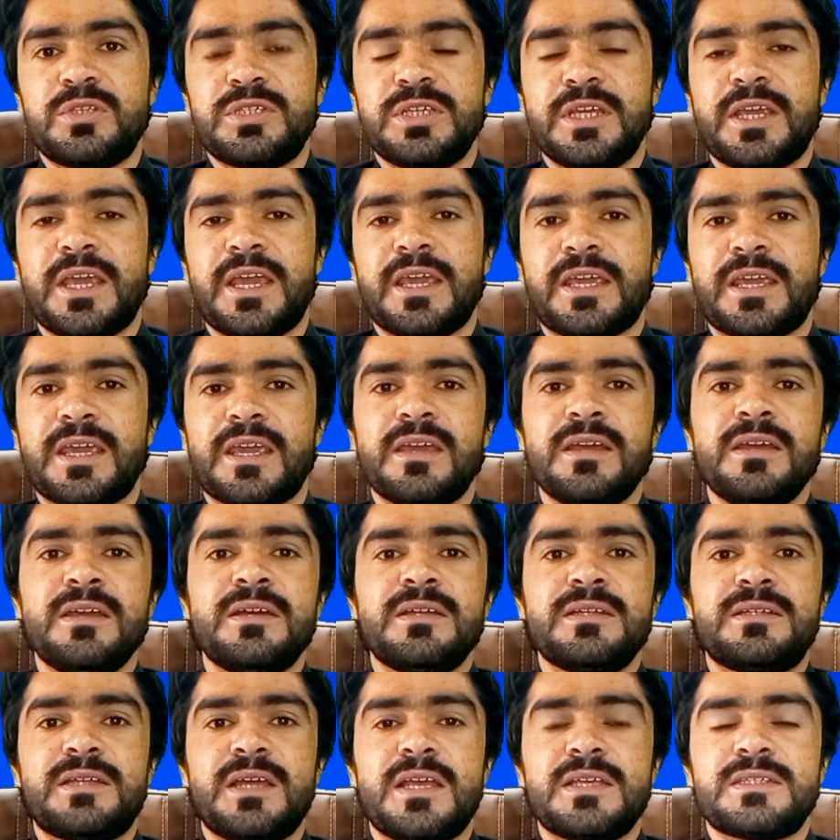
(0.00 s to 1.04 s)
पूछे गए कि
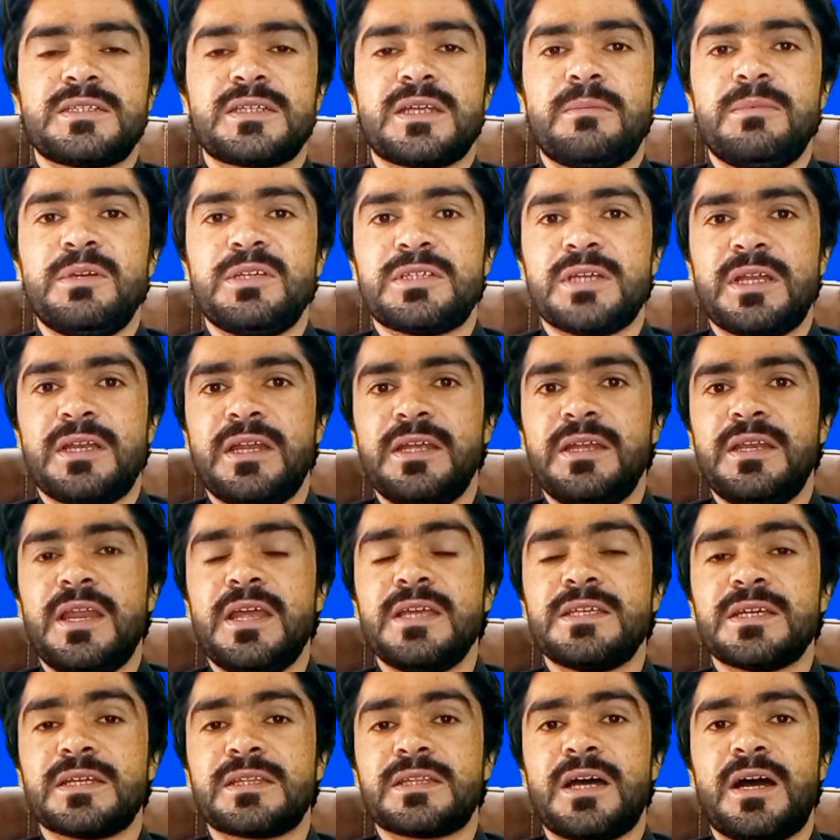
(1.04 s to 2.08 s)
टेस्ट कमीशन नहीं
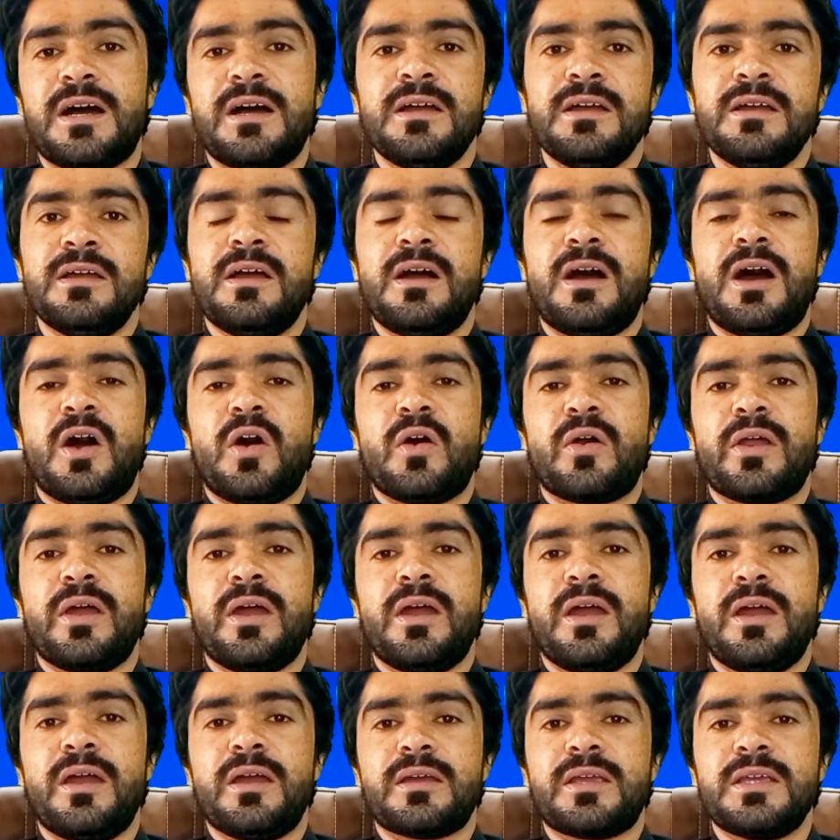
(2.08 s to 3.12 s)
ले सकता और
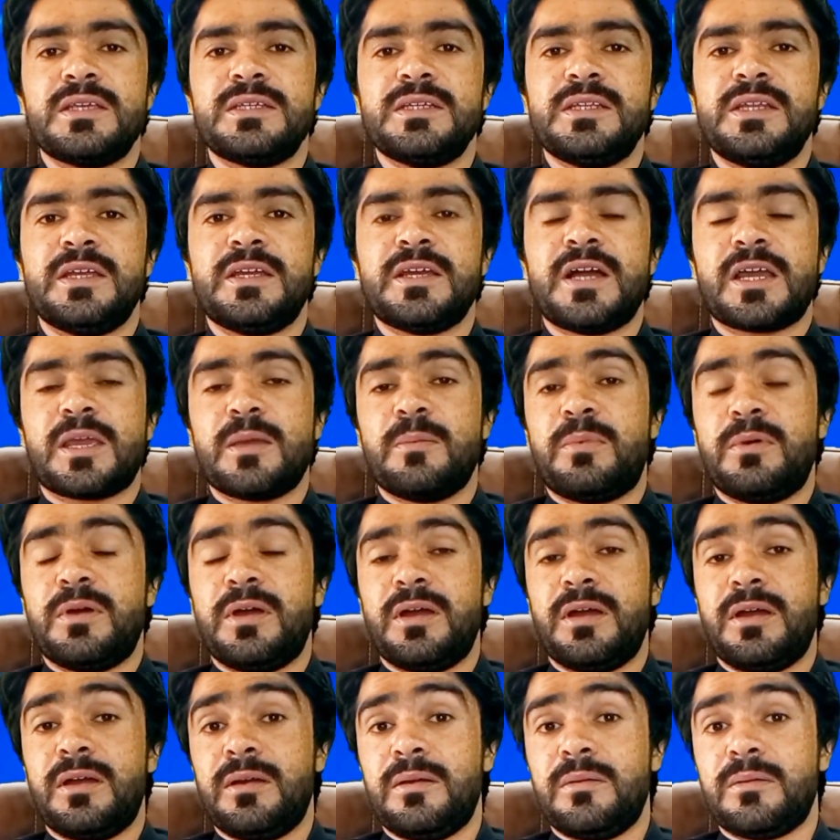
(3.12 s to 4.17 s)
किसी ने कहा
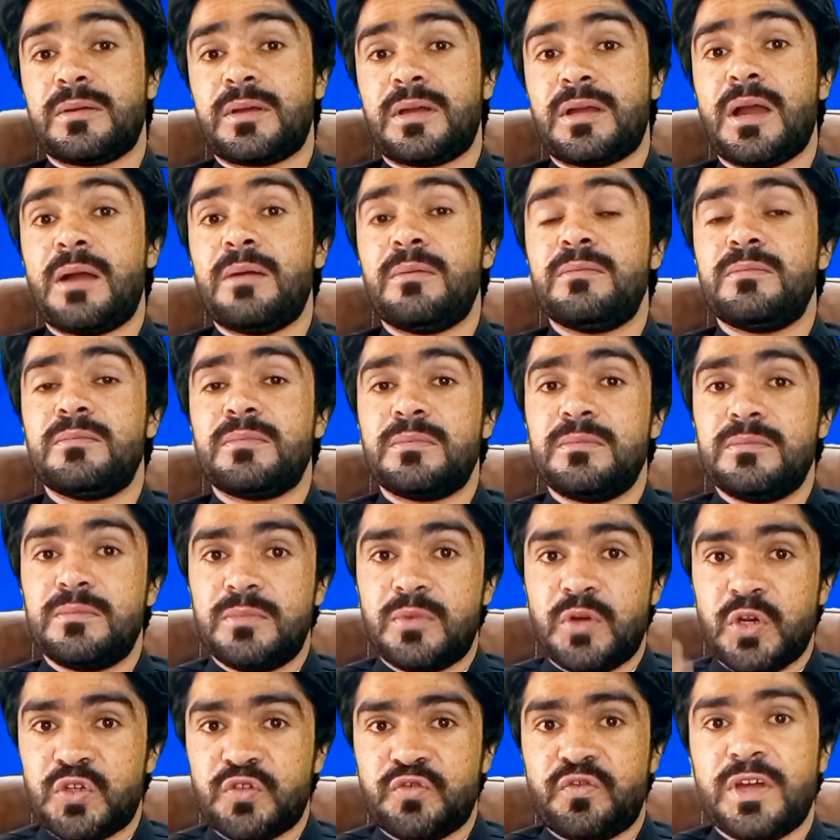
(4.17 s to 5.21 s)
कि
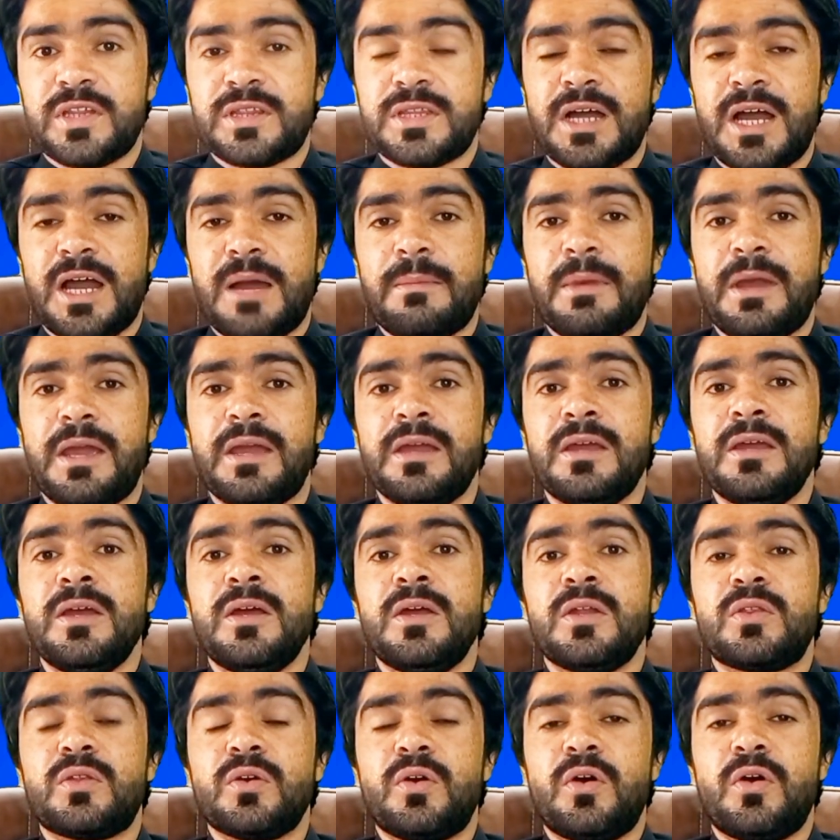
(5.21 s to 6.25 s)
रिश्वत आया है
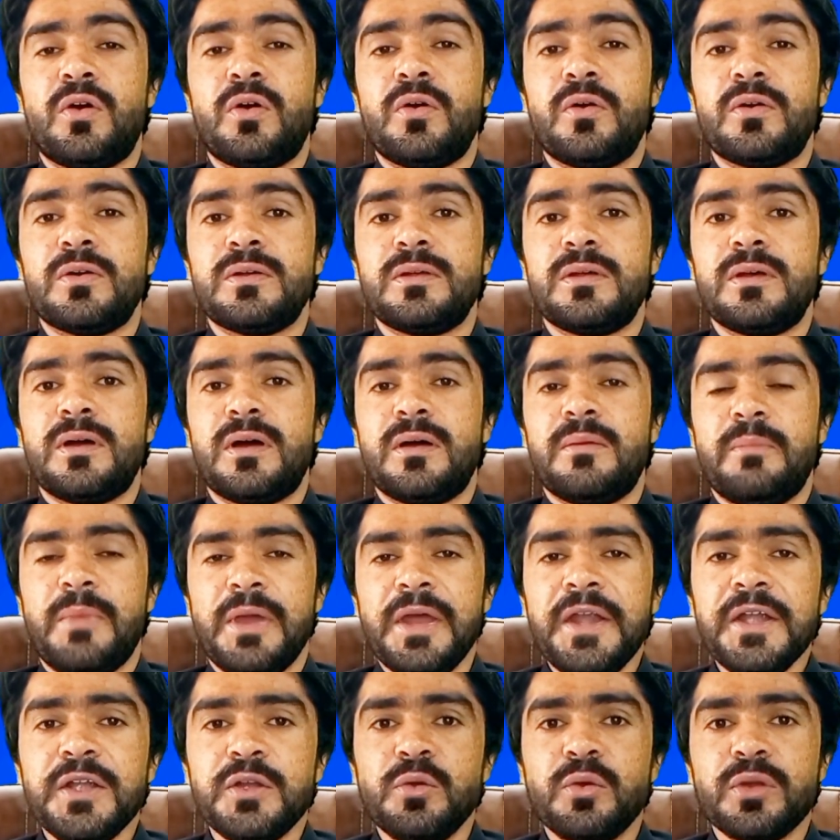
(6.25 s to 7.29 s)
तो
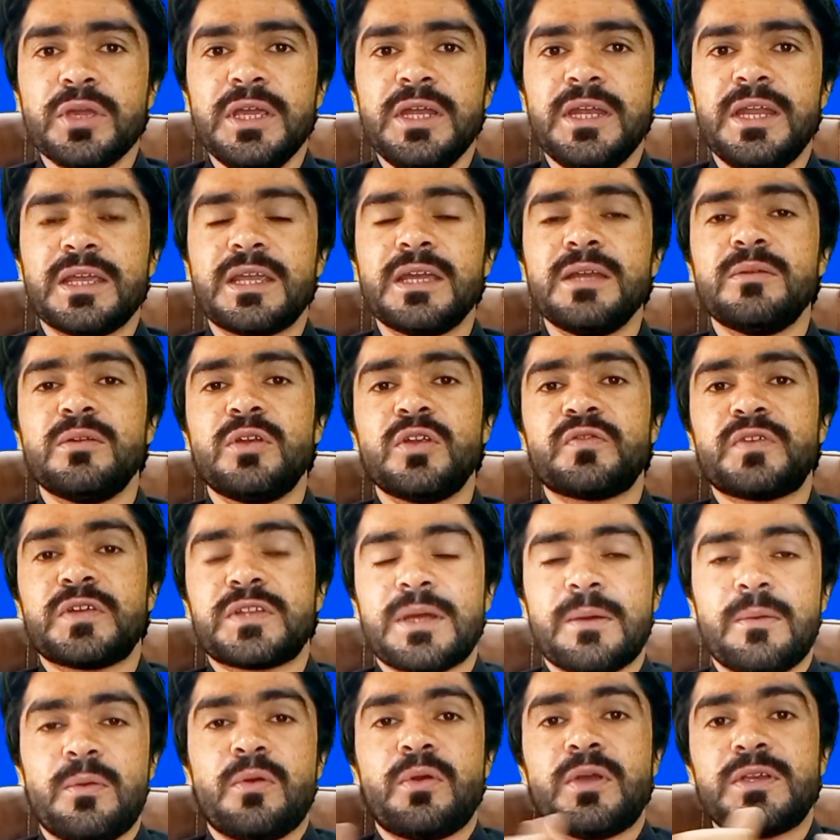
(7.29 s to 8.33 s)
मेरिट होगी लेकिन रिश्वत
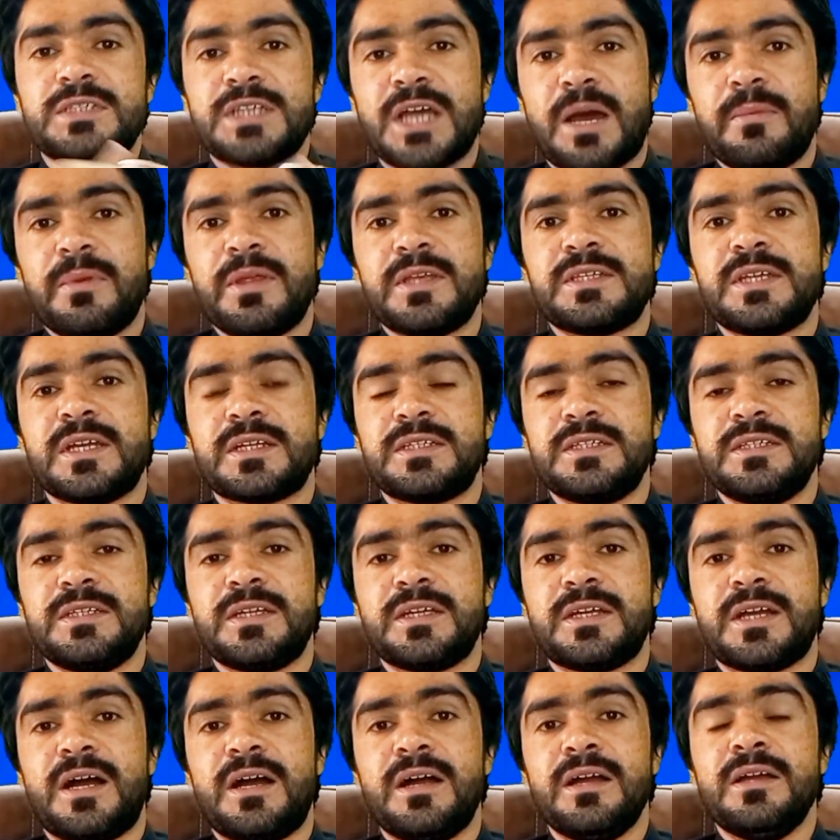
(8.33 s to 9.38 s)
आप लोगों के सामने सेक्रेटरी
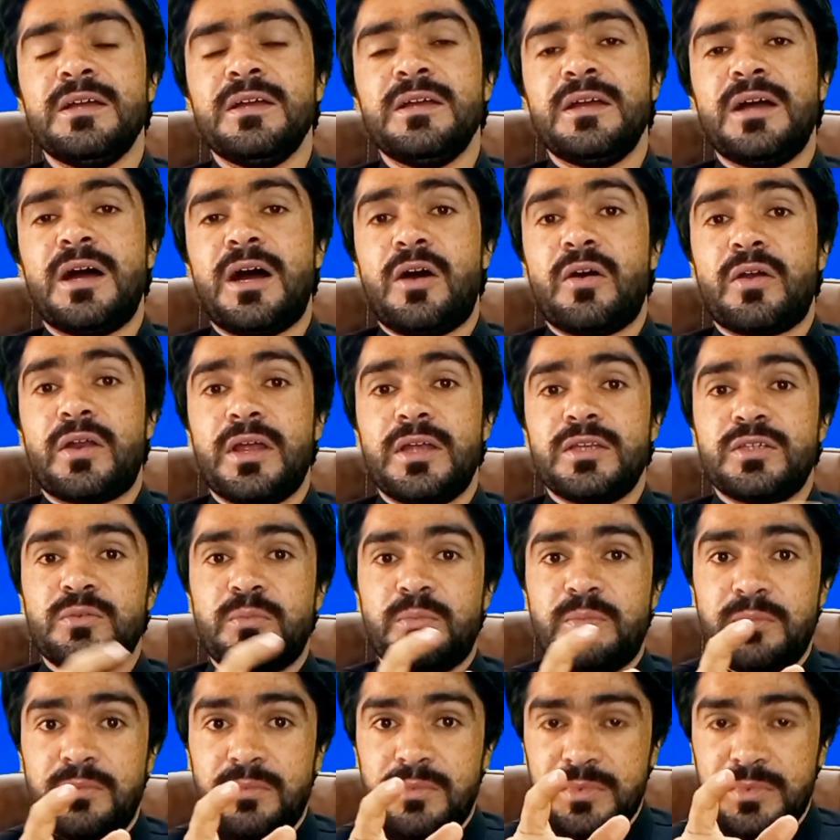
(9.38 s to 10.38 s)
ने कहा और जो